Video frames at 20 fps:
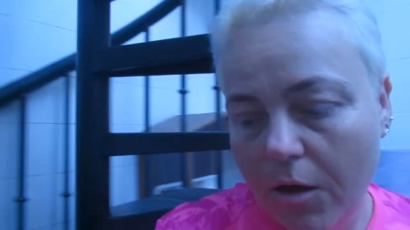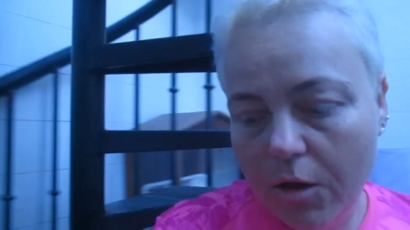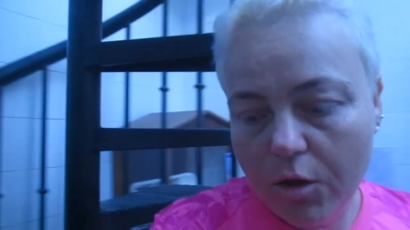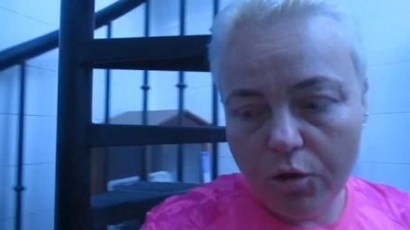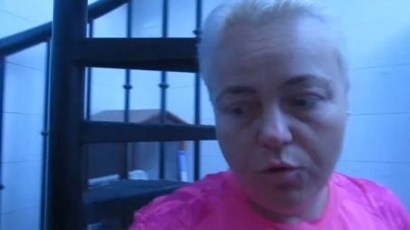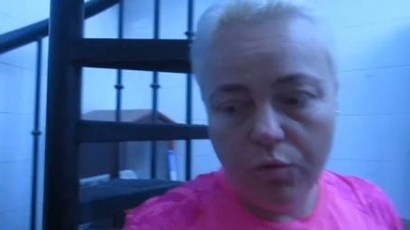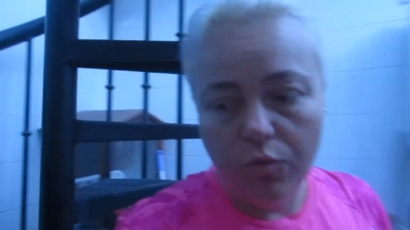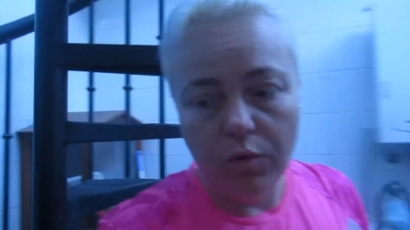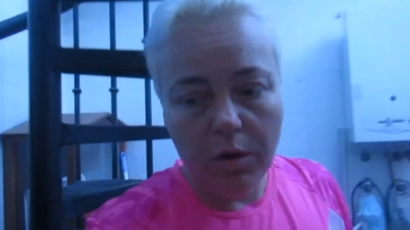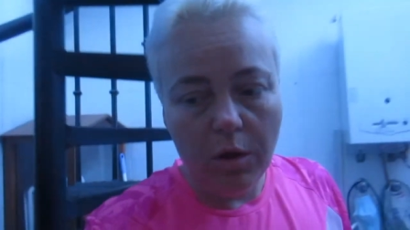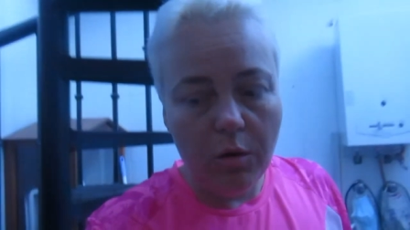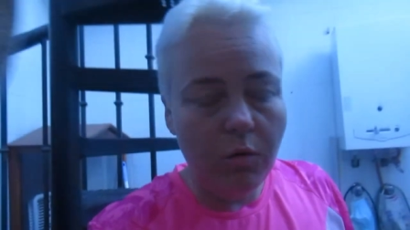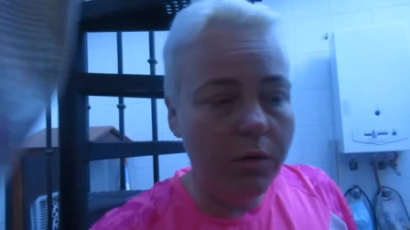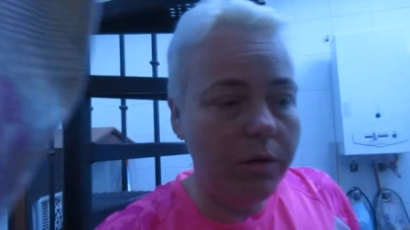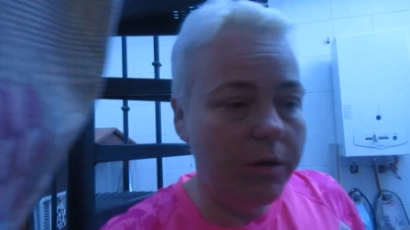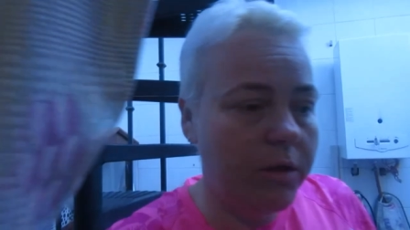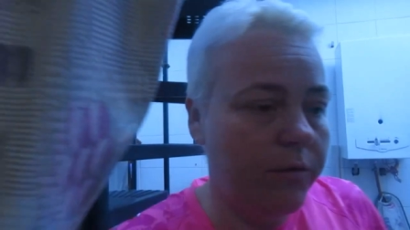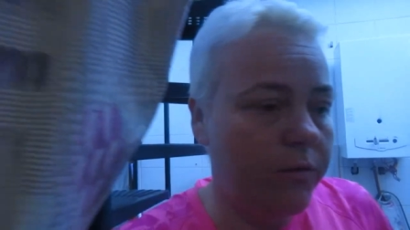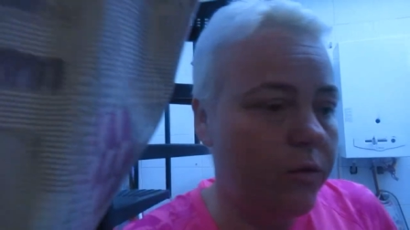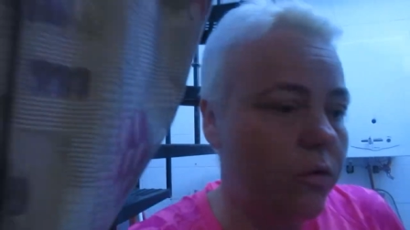что на
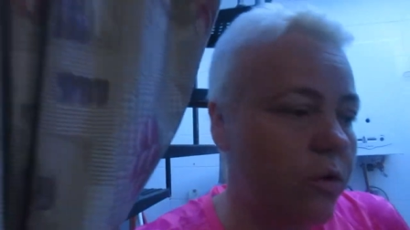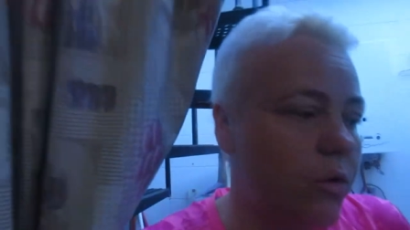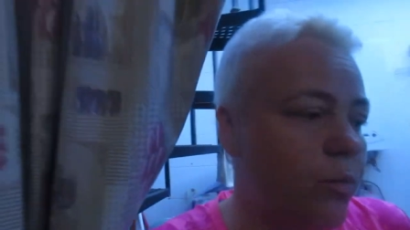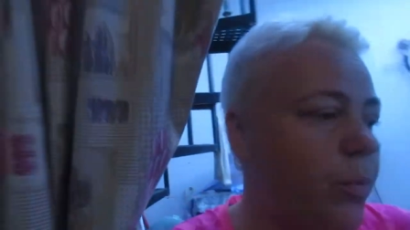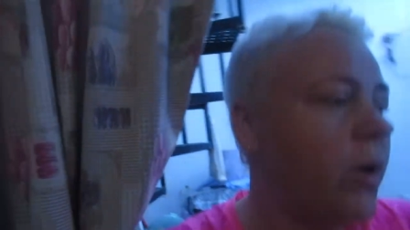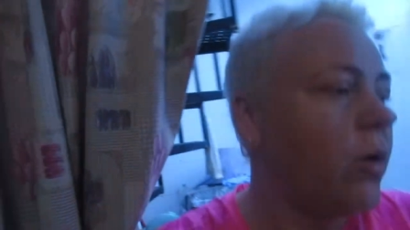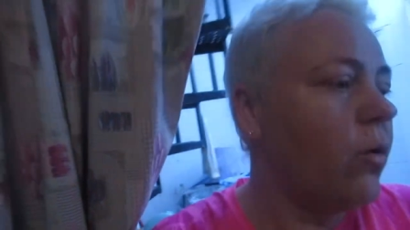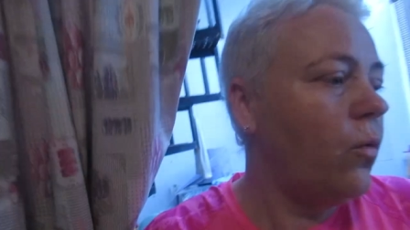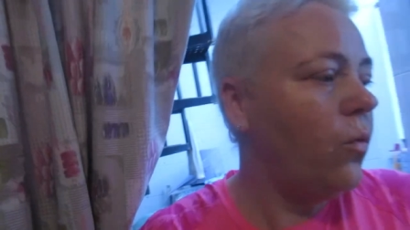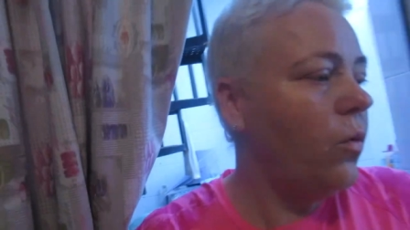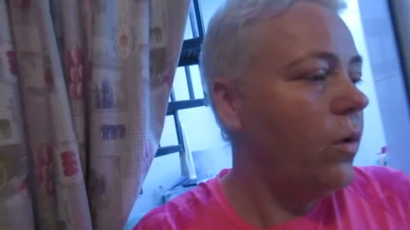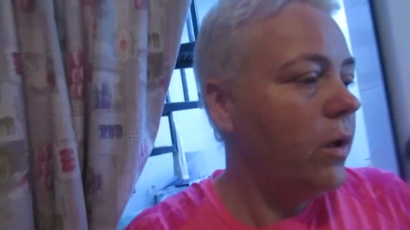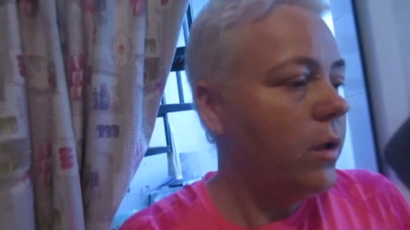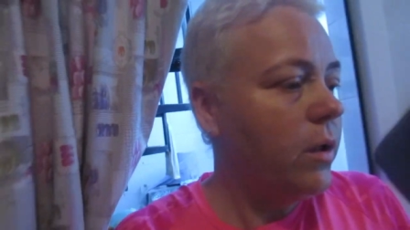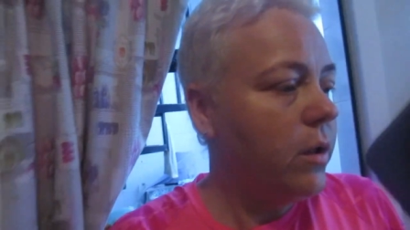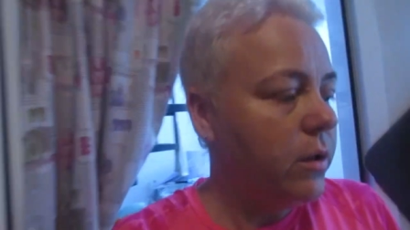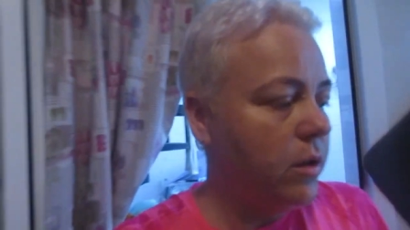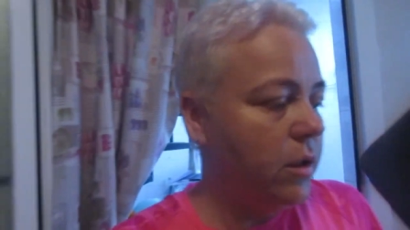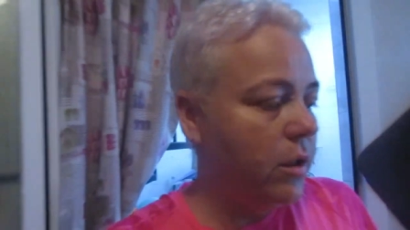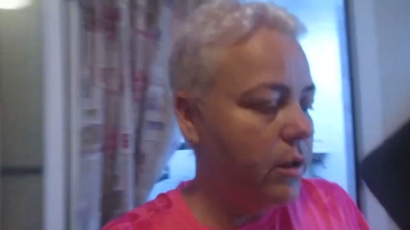улице все
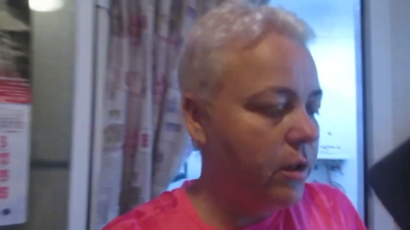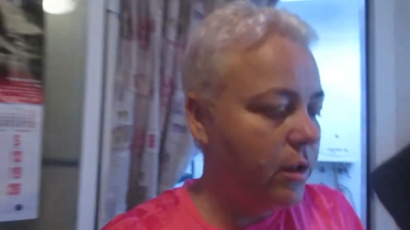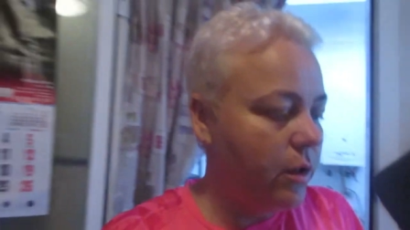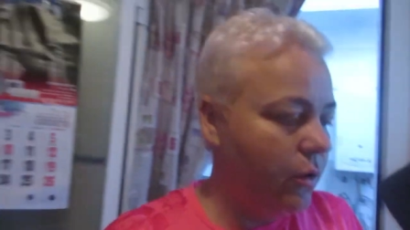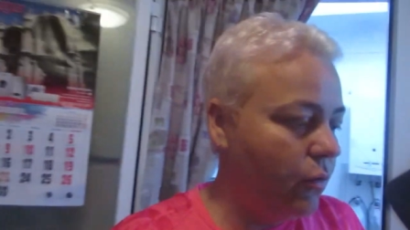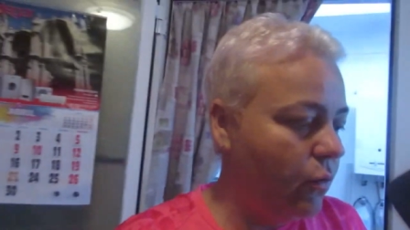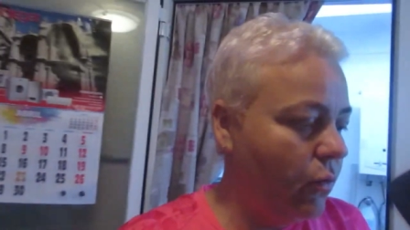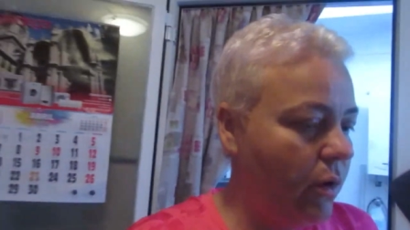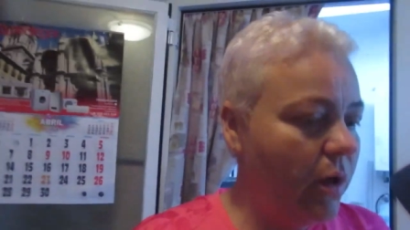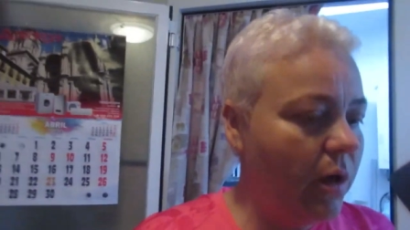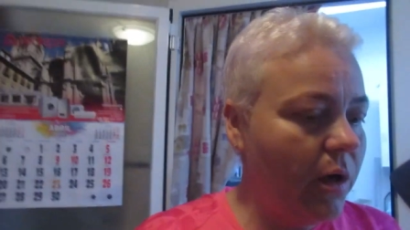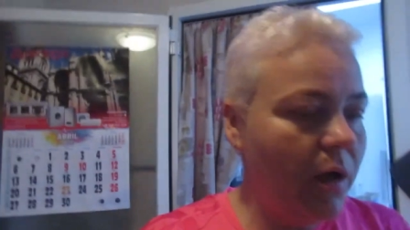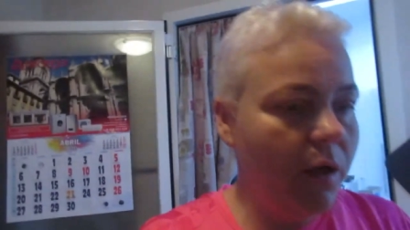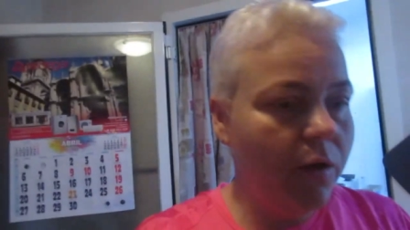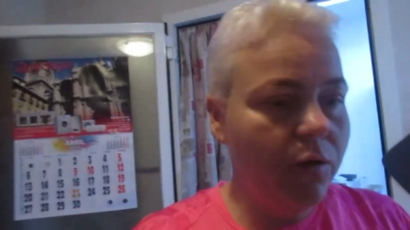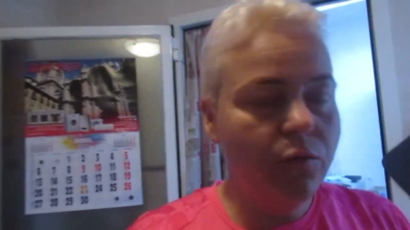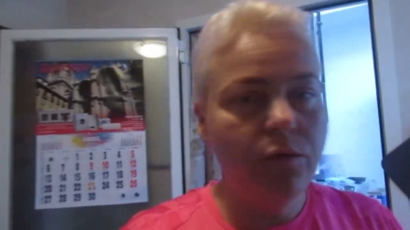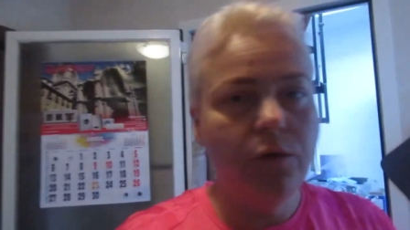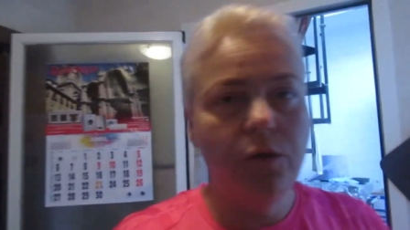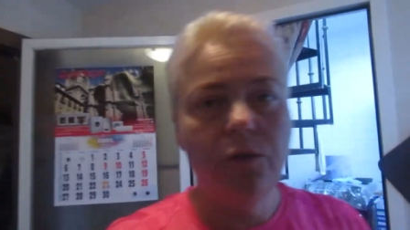спокойно, детки
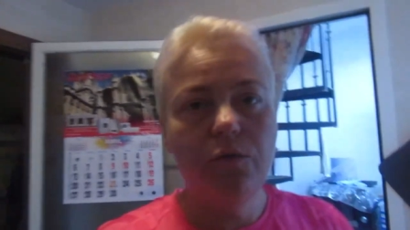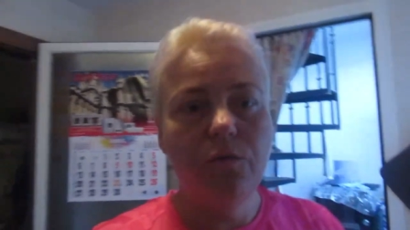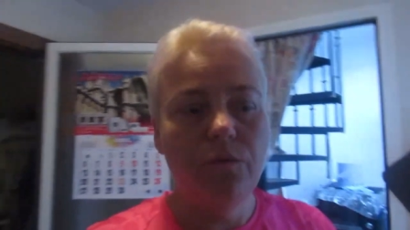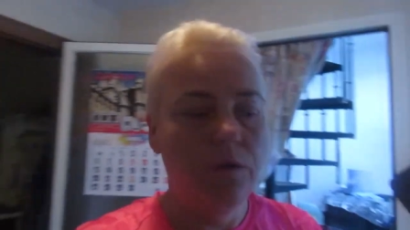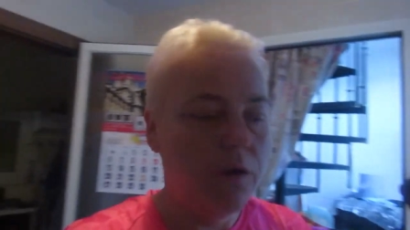гуляют, никто